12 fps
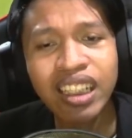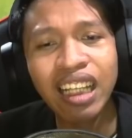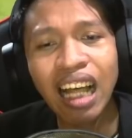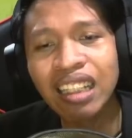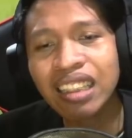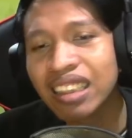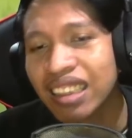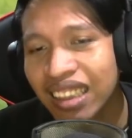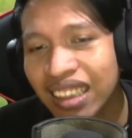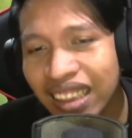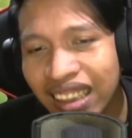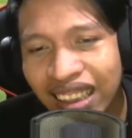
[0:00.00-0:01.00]
Sedikit lagi.
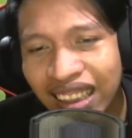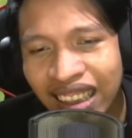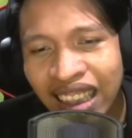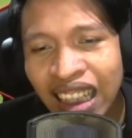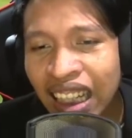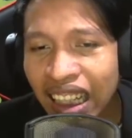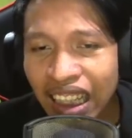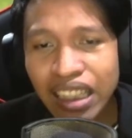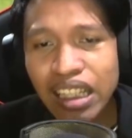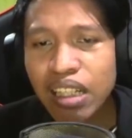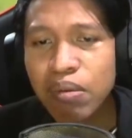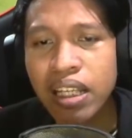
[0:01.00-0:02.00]
Nanti
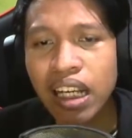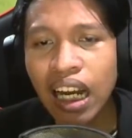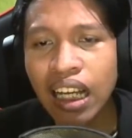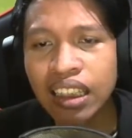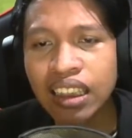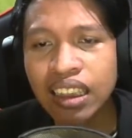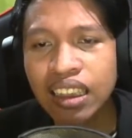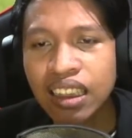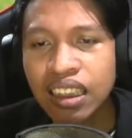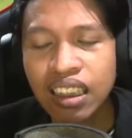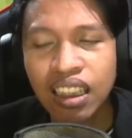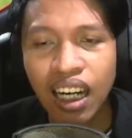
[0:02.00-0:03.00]
jadi banyak lagi.
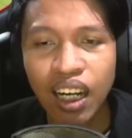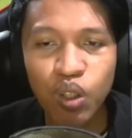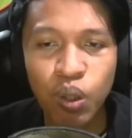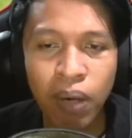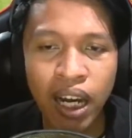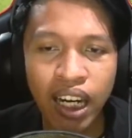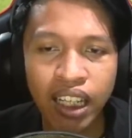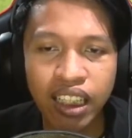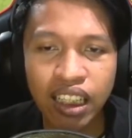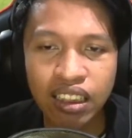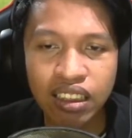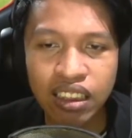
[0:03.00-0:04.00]
Aduh, parah. Ini
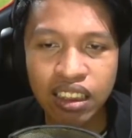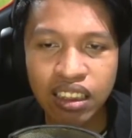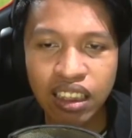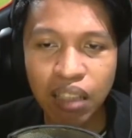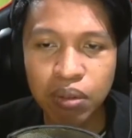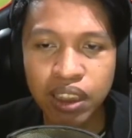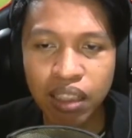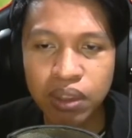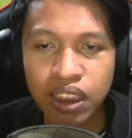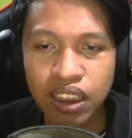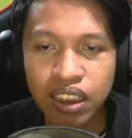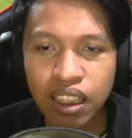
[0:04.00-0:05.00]
nggak selesai-selesai, Mr.
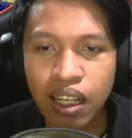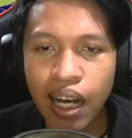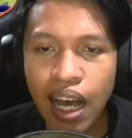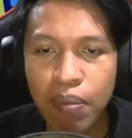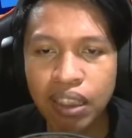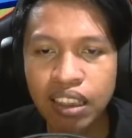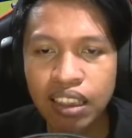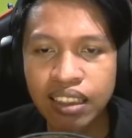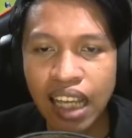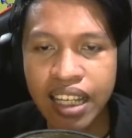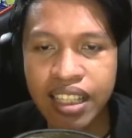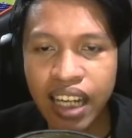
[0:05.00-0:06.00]
Mrs. Kapan
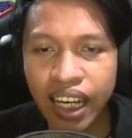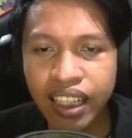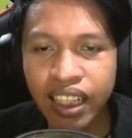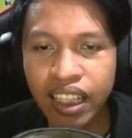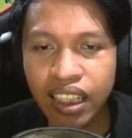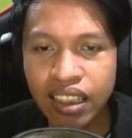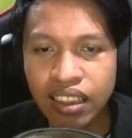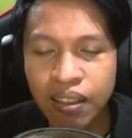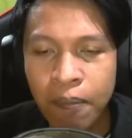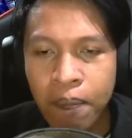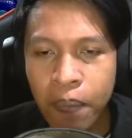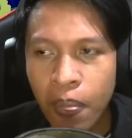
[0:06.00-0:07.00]
selesainya ini?
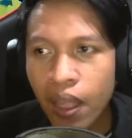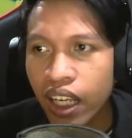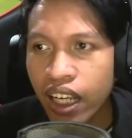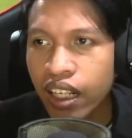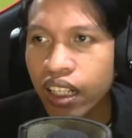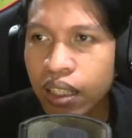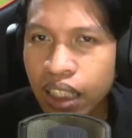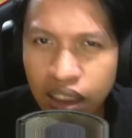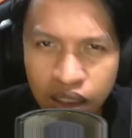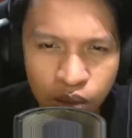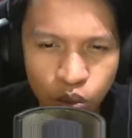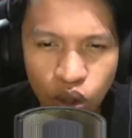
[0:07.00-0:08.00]
Ini
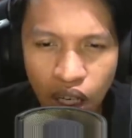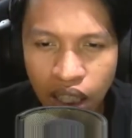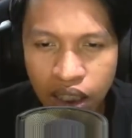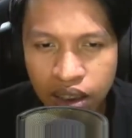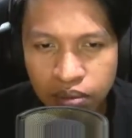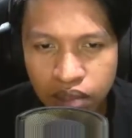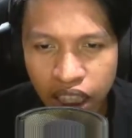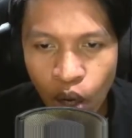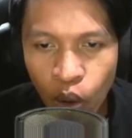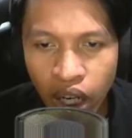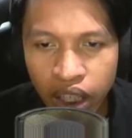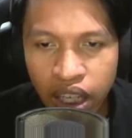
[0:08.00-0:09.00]
semua
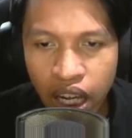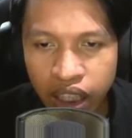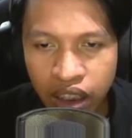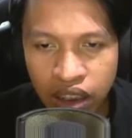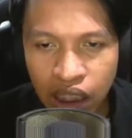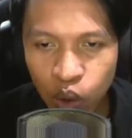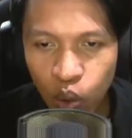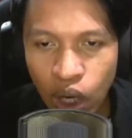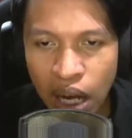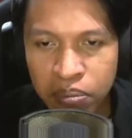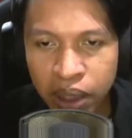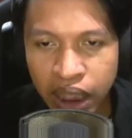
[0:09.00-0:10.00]
berawal dari satu
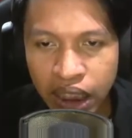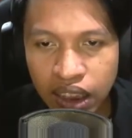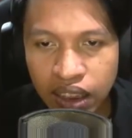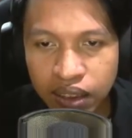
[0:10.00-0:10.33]
kampret